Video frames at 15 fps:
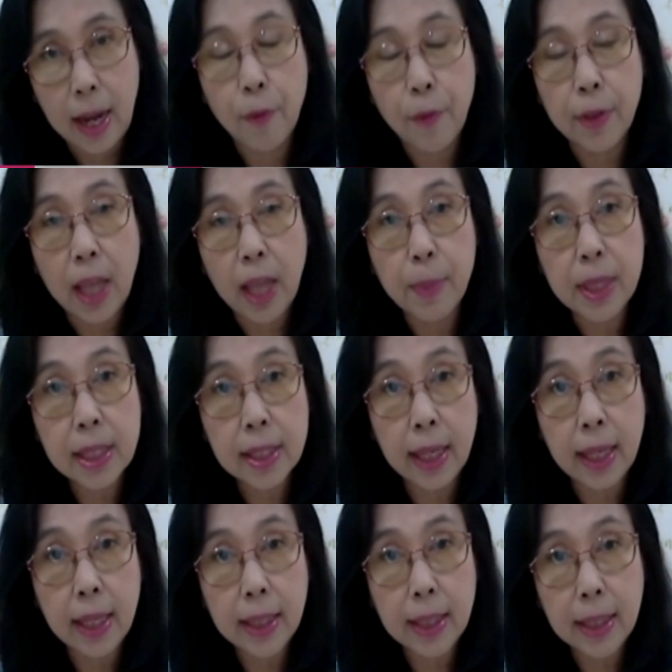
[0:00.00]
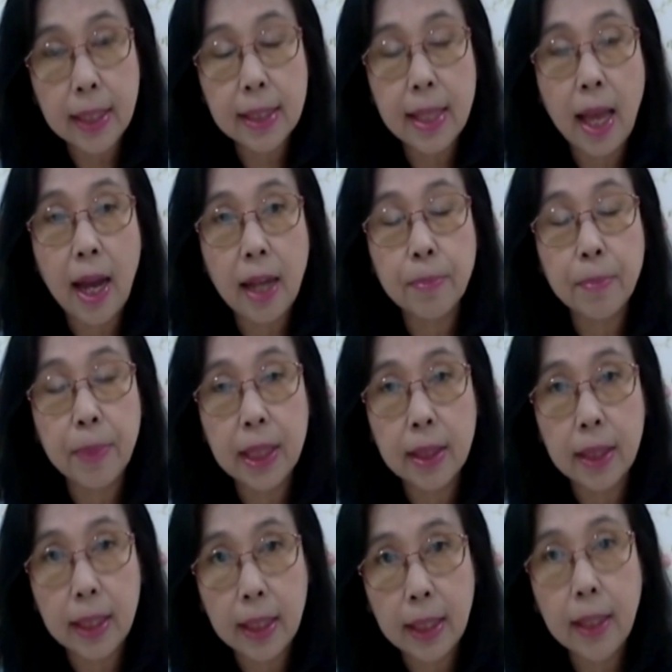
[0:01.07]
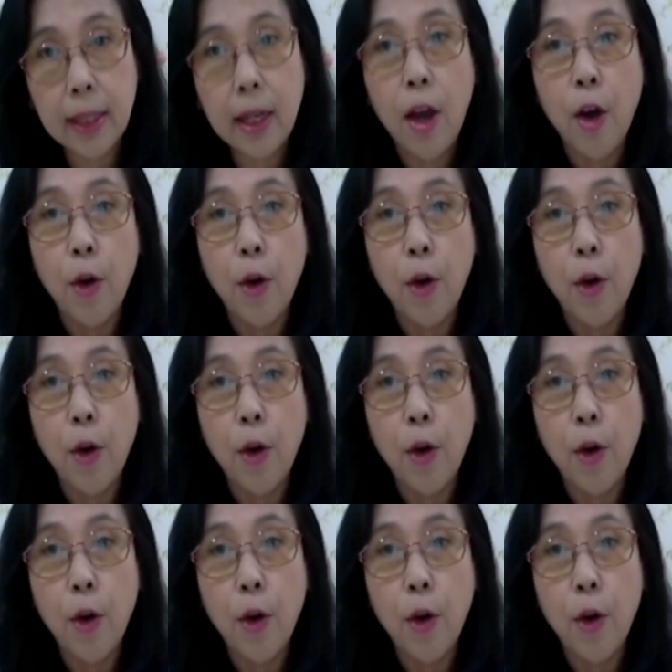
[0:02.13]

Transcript: Nah, vitamin C ini sangat penting